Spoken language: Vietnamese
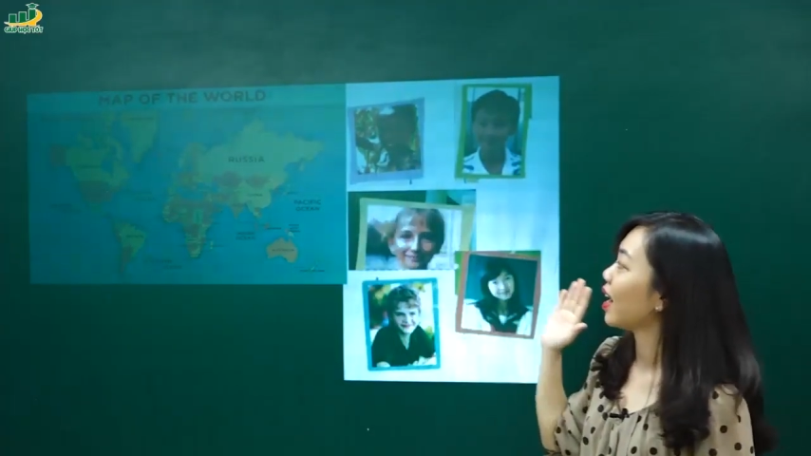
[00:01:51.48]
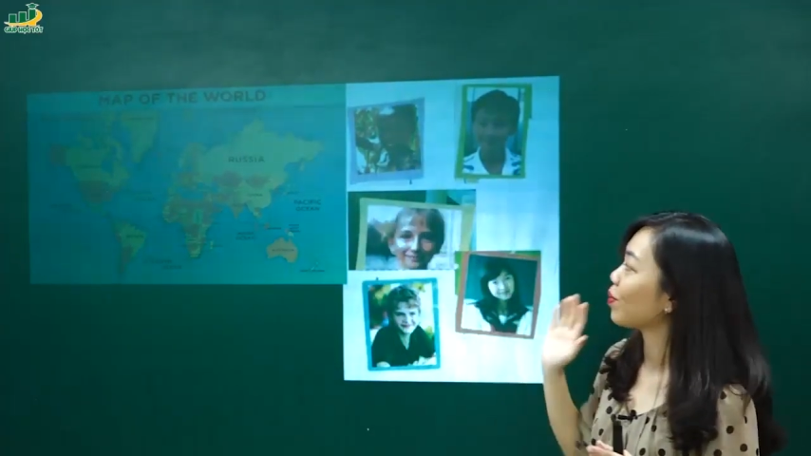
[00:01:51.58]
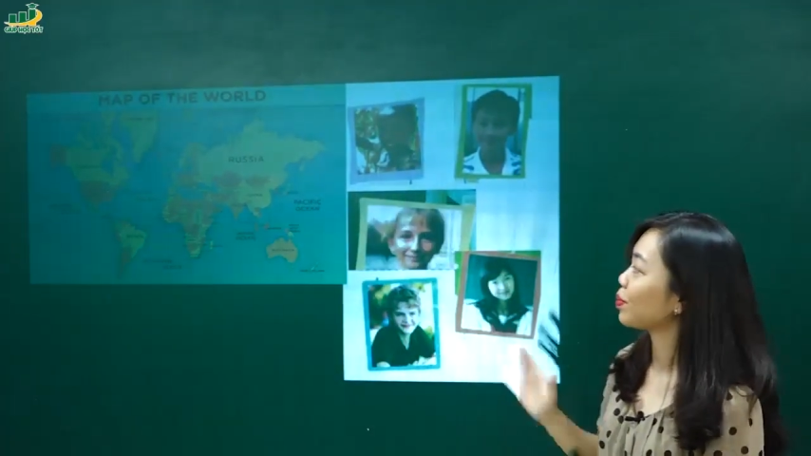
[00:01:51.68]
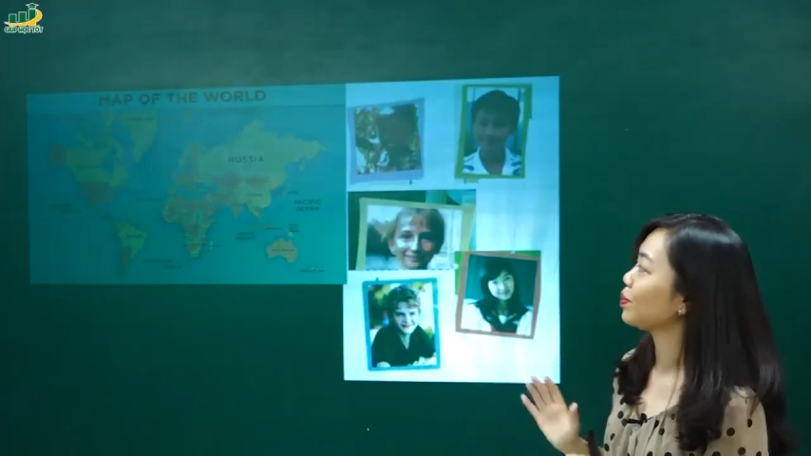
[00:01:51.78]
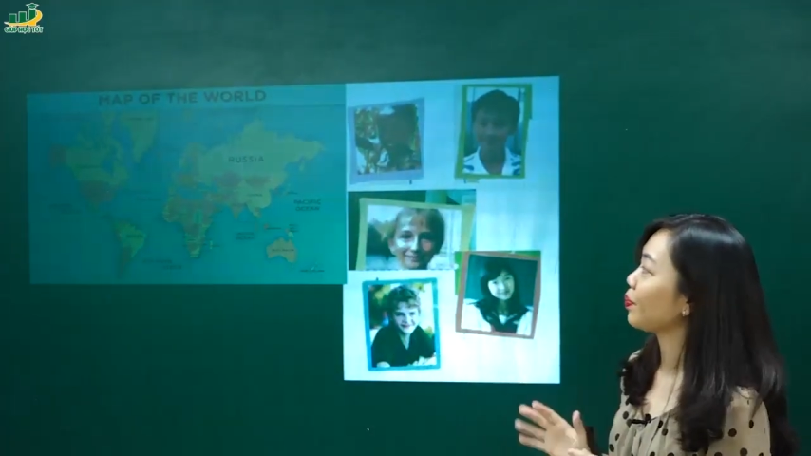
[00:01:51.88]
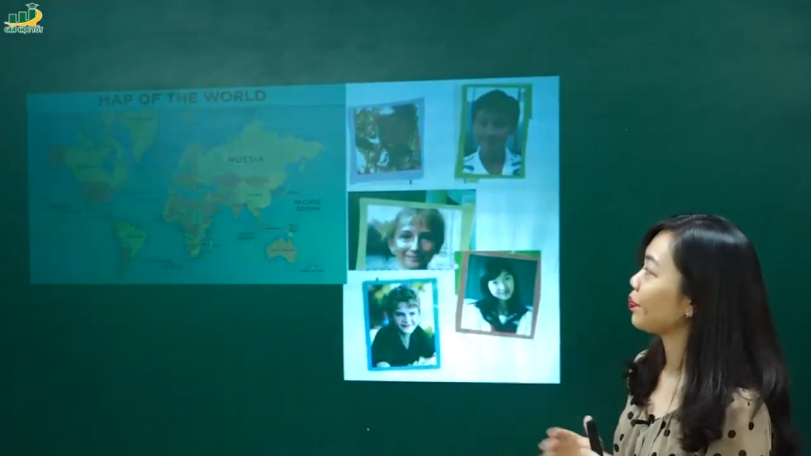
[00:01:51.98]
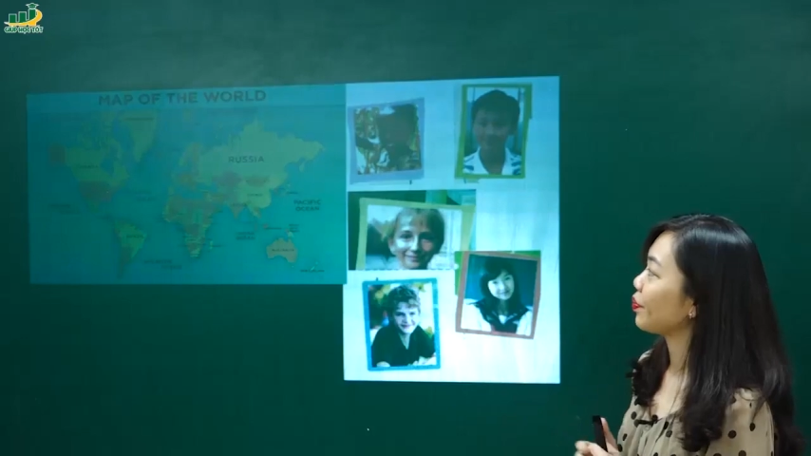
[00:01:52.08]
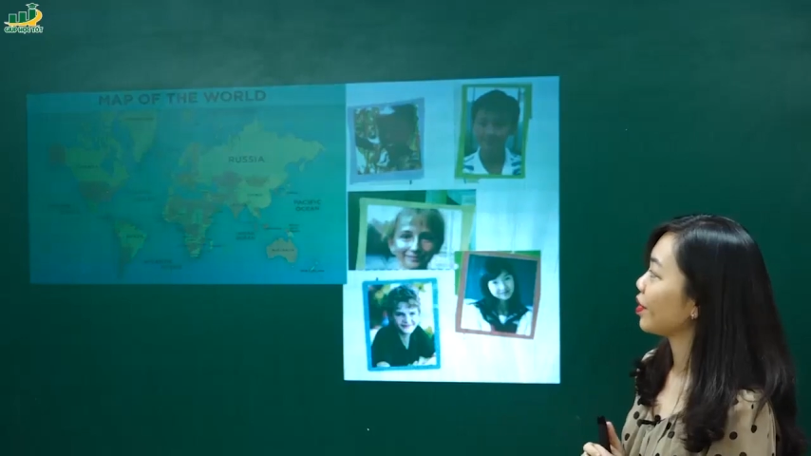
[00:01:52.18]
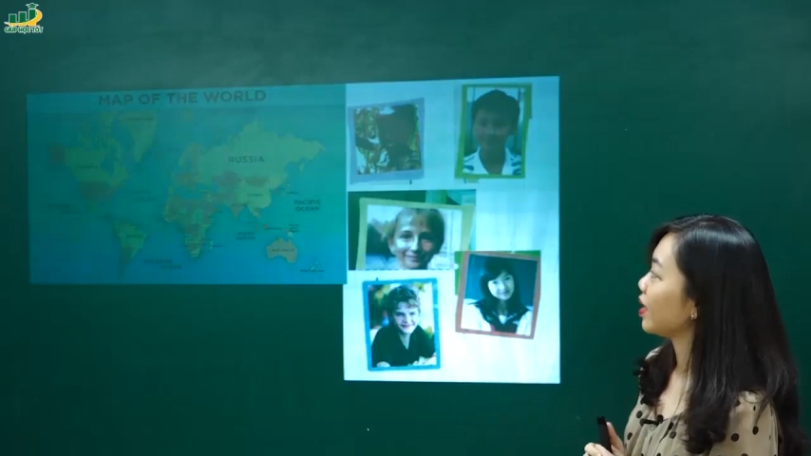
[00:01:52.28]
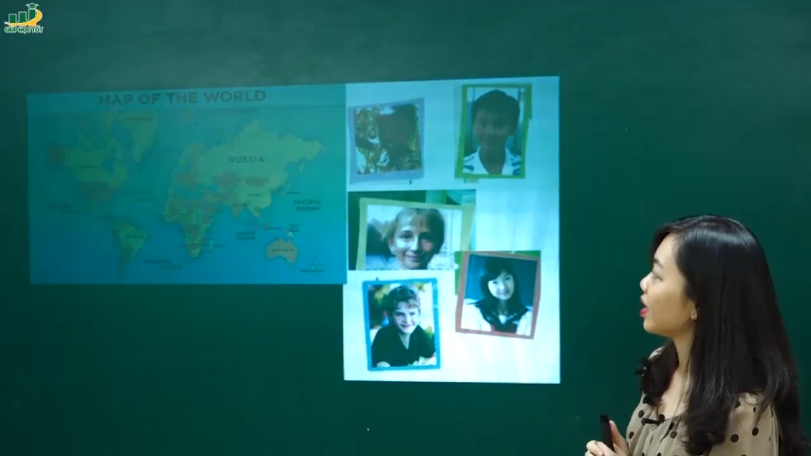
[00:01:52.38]
học
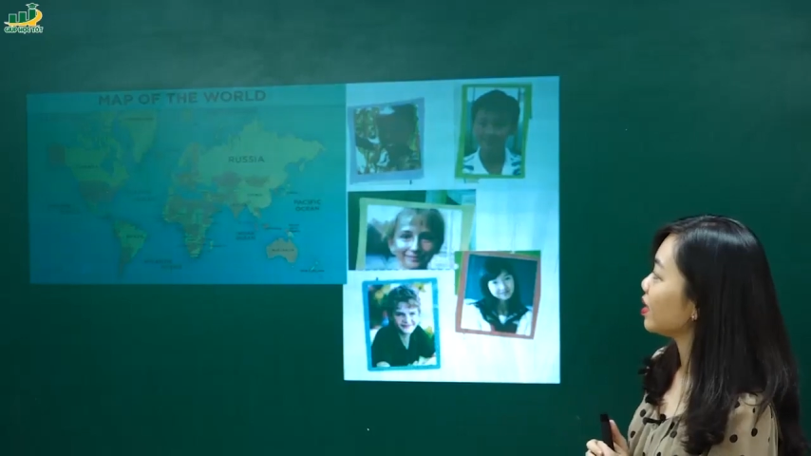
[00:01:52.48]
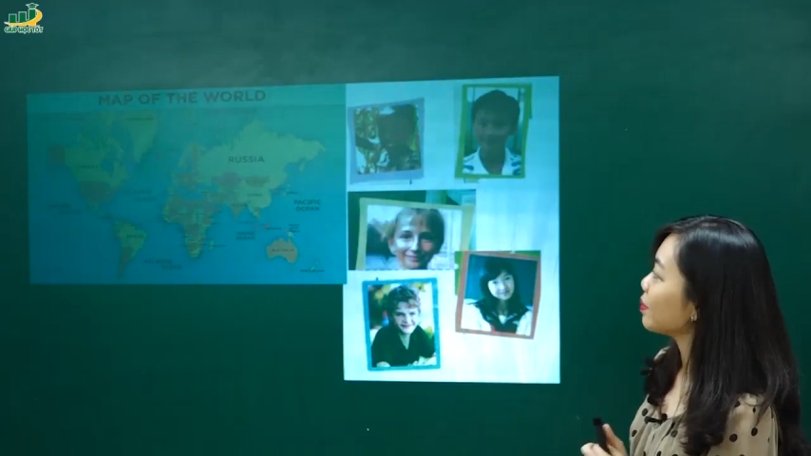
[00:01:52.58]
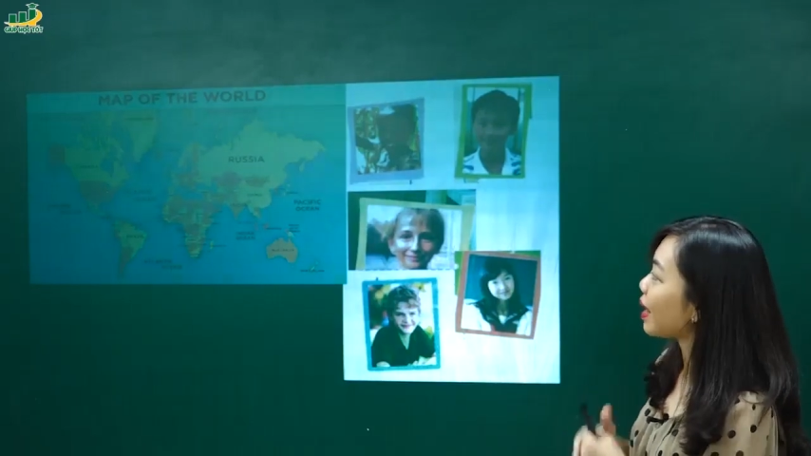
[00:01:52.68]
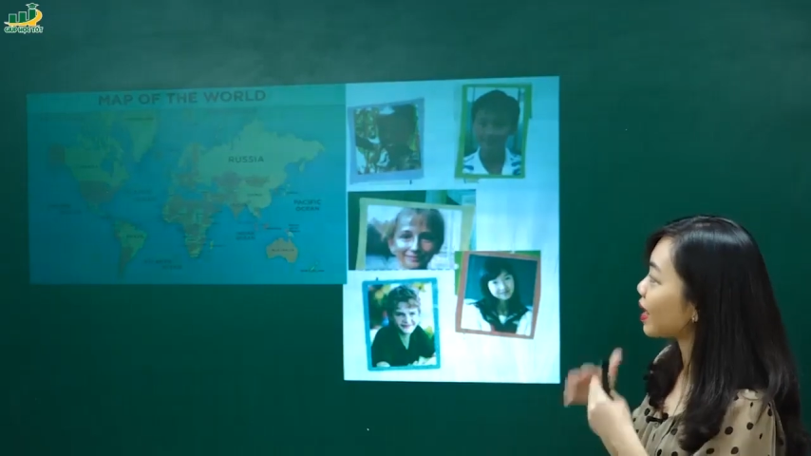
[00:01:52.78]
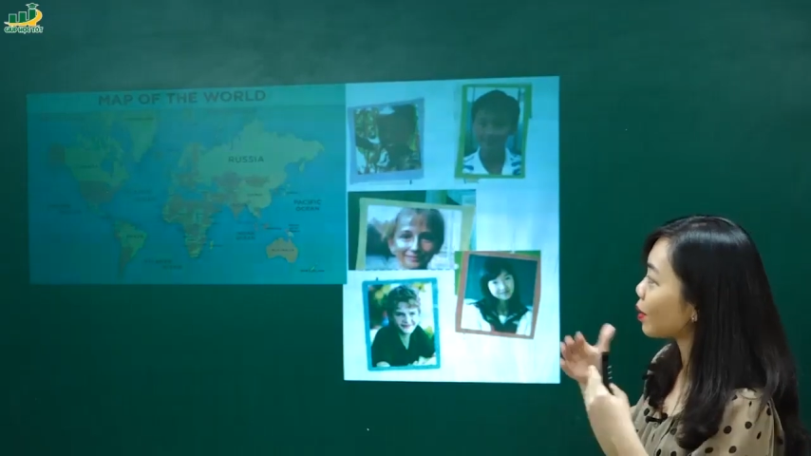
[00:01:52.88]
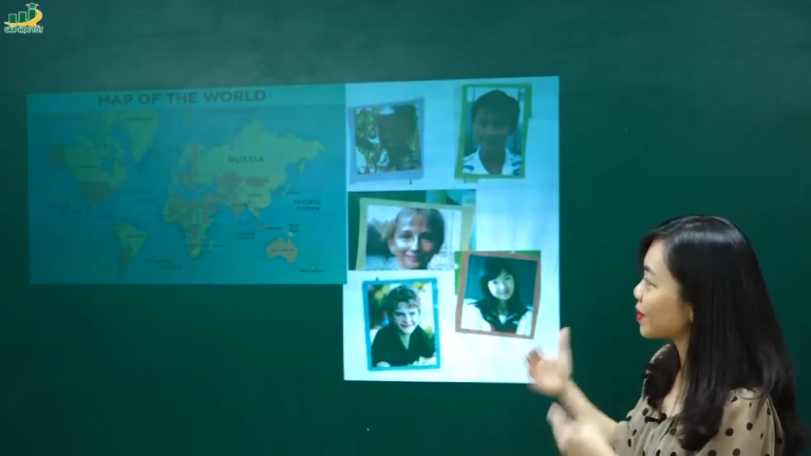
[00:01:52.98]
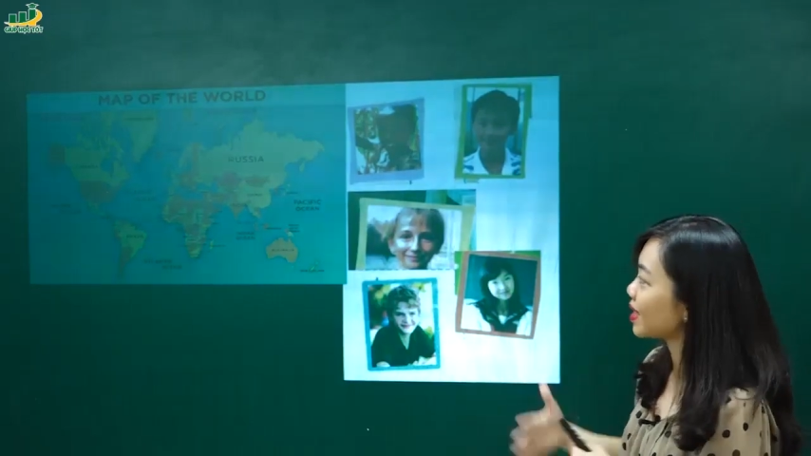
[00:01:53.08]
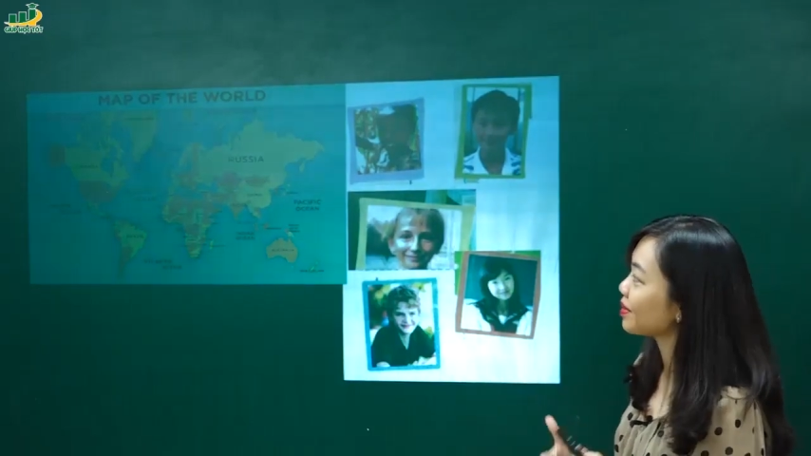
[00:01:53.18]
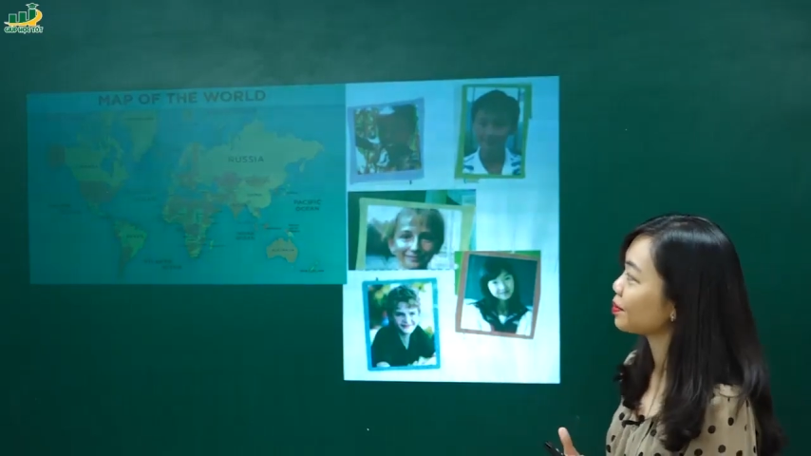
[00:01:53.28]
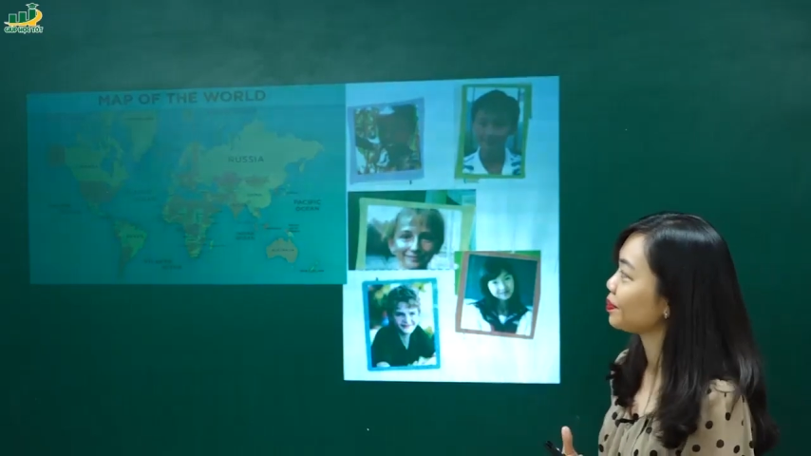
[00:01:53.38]
về những bạn học sinh